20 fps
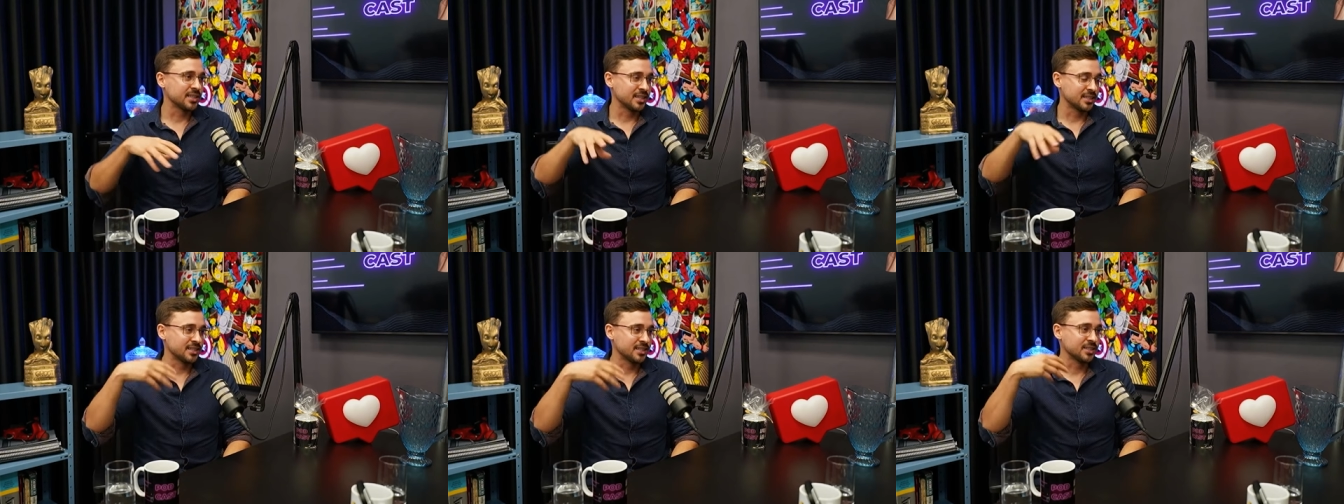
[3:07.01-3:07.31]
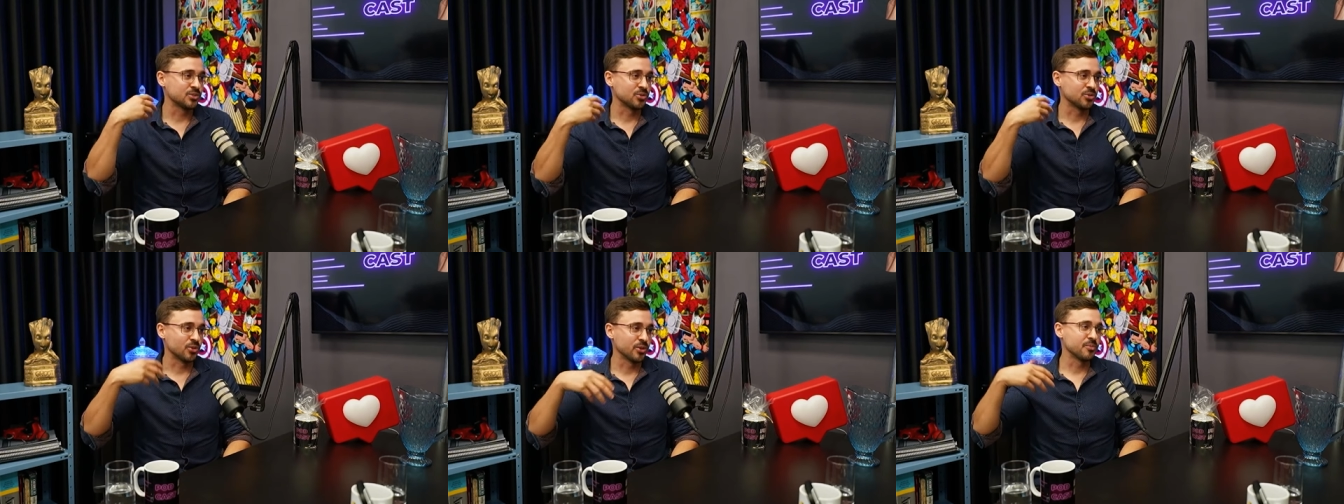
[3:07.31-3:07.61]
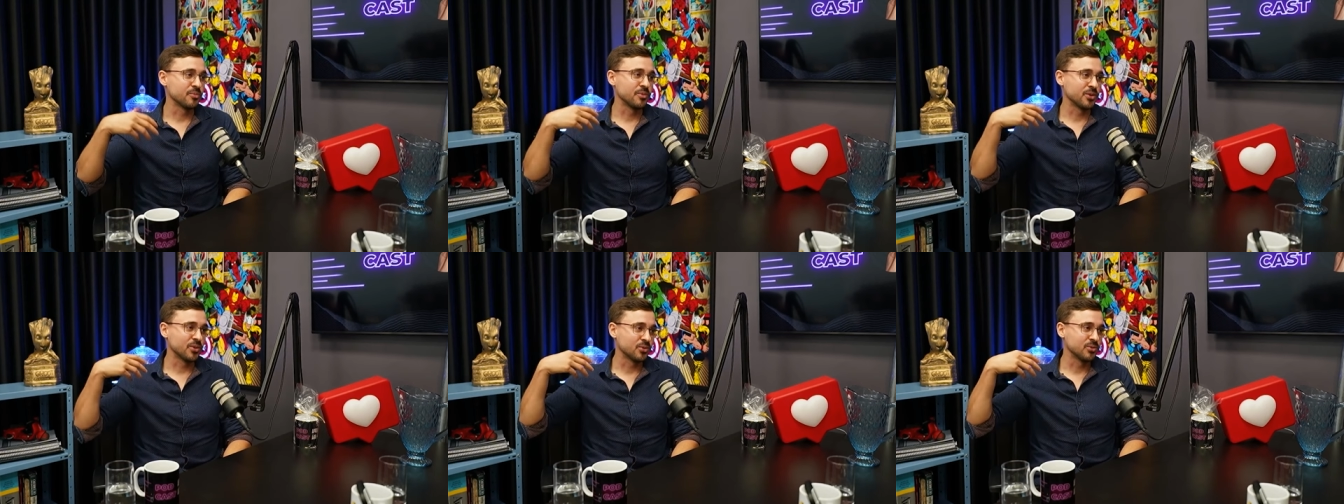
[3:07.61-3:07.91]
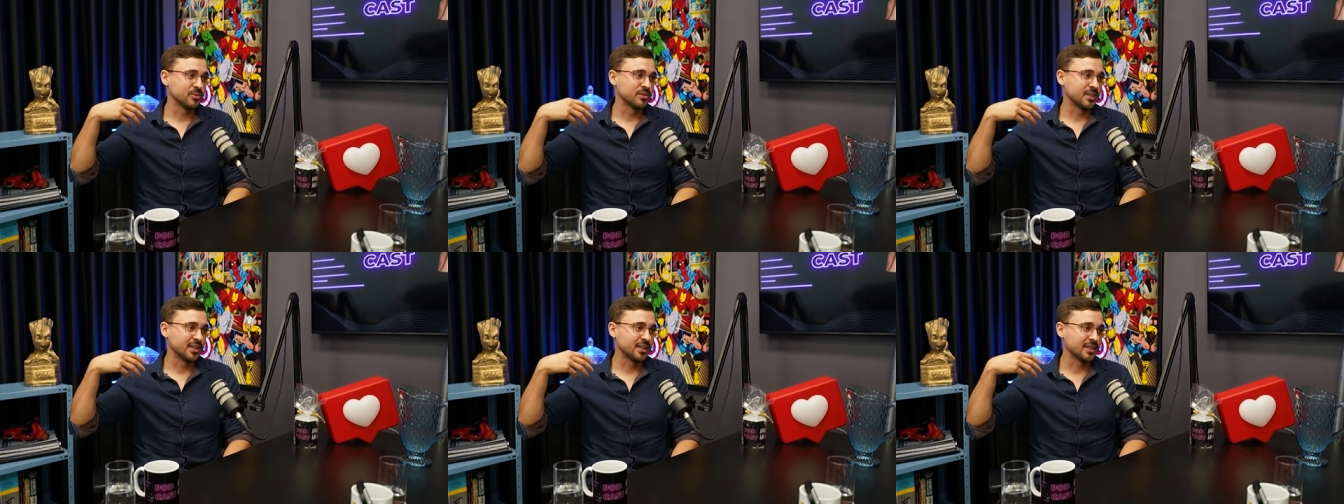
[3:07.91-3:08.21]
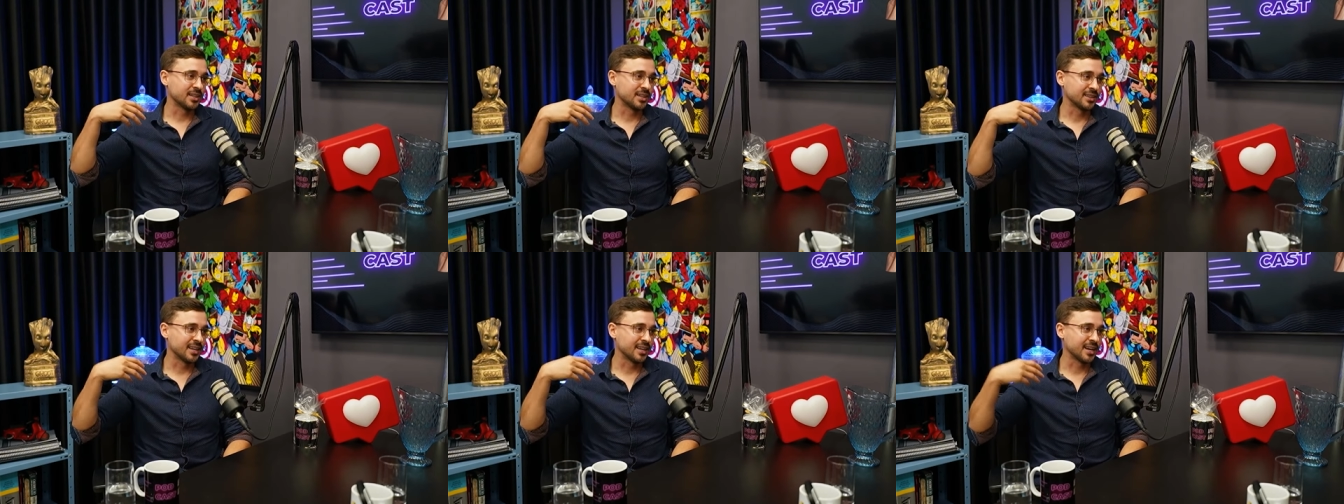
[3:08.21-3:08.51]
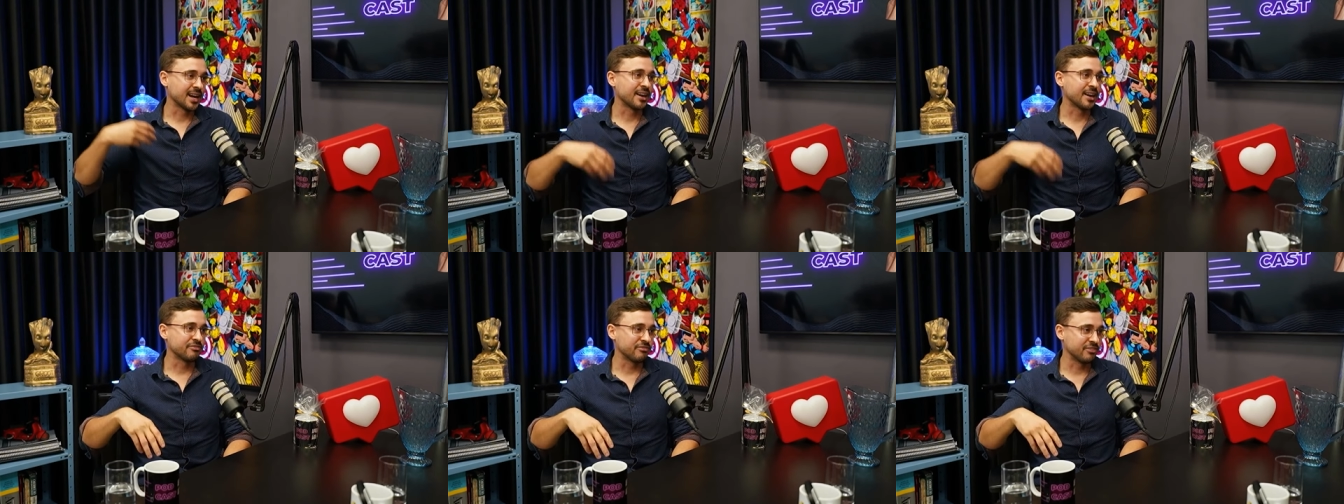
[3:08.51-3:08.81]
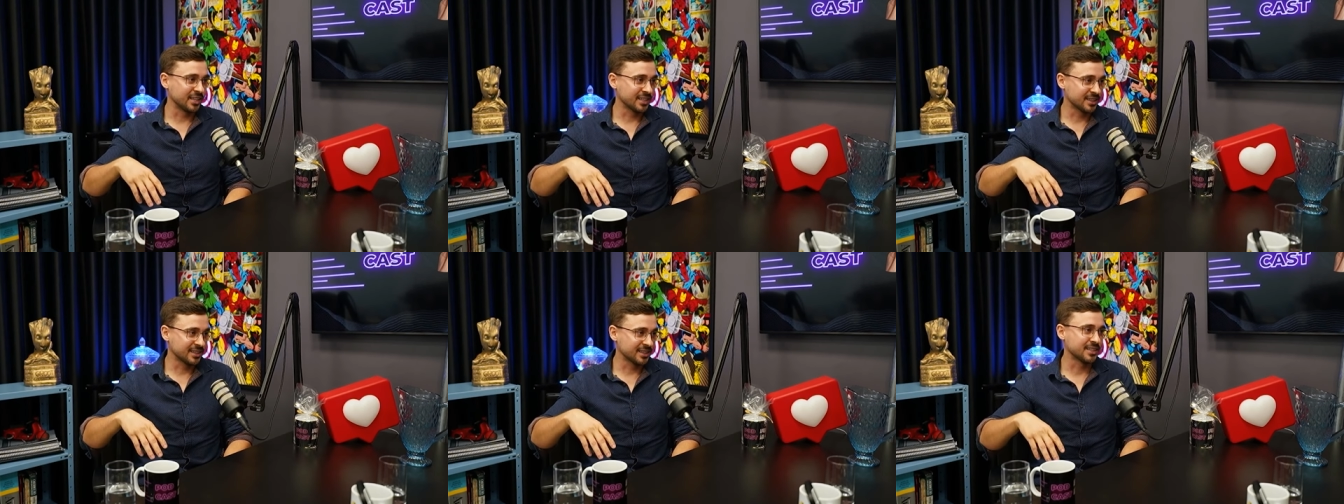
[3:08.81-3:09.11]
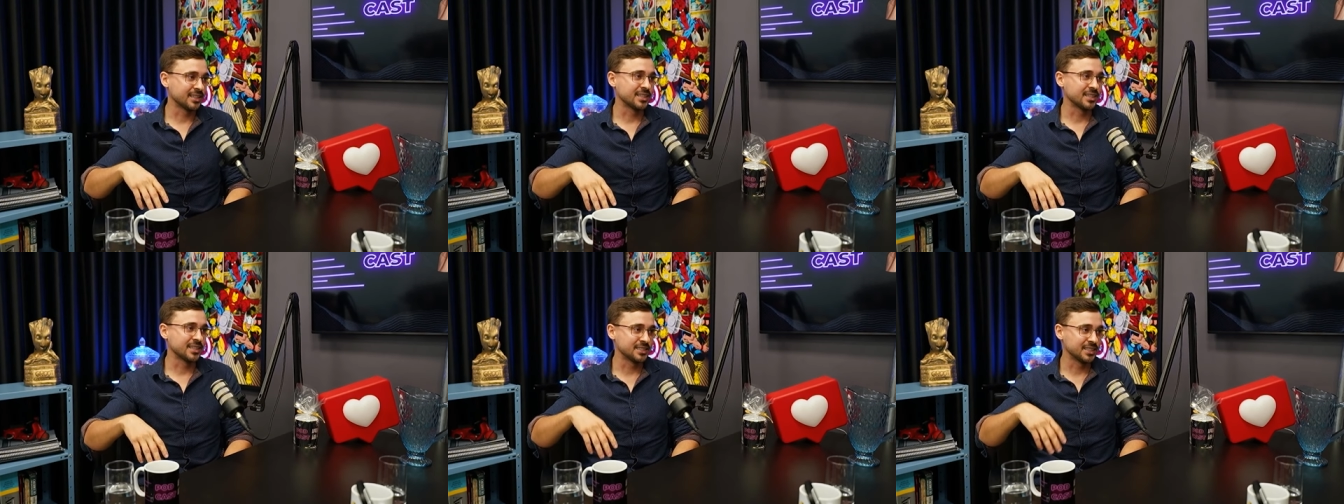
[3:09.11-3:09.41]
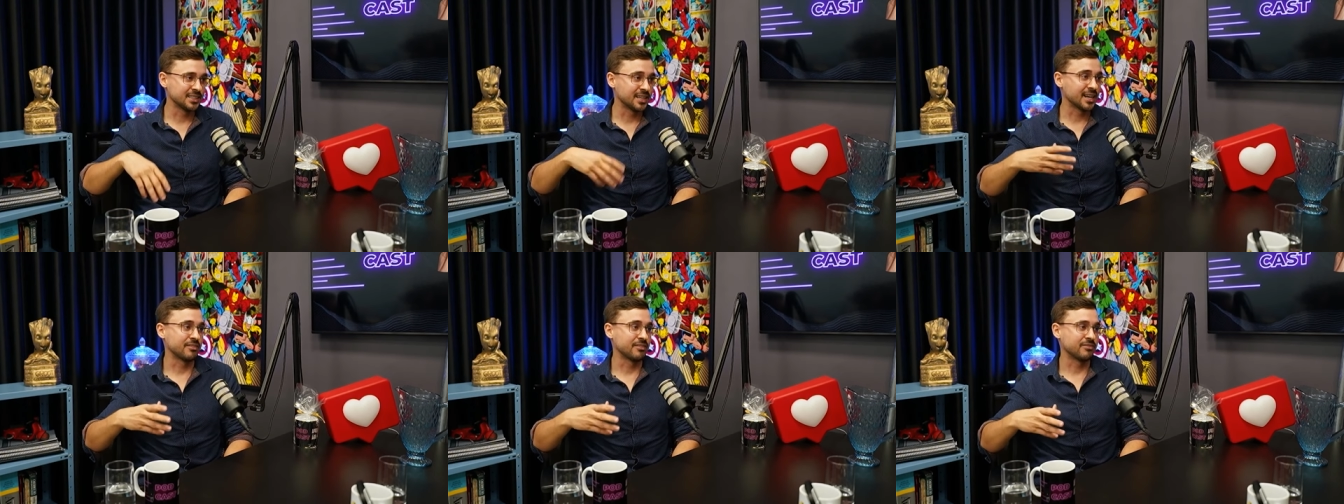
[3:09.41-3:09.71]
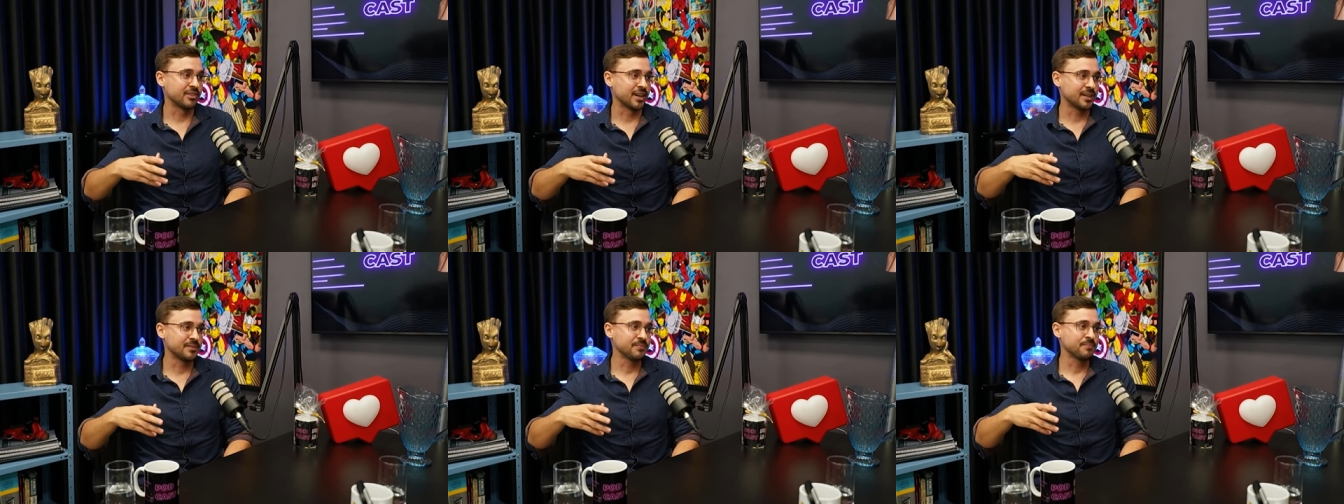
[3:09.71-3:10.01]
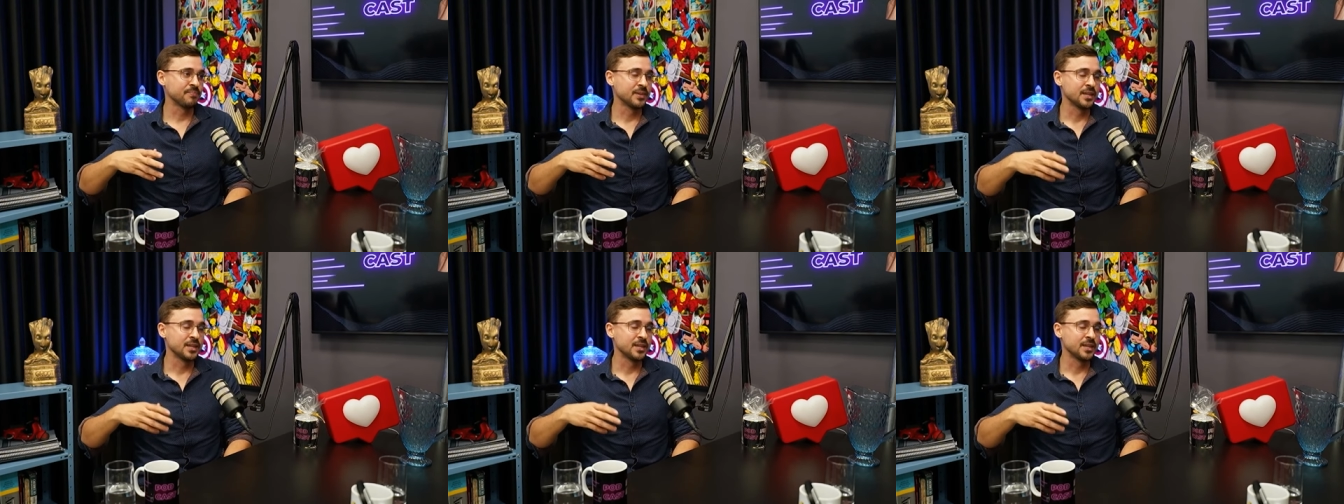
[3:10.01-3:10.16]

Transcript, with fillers: esse sonho meu da, da gaveta, né, de gravar,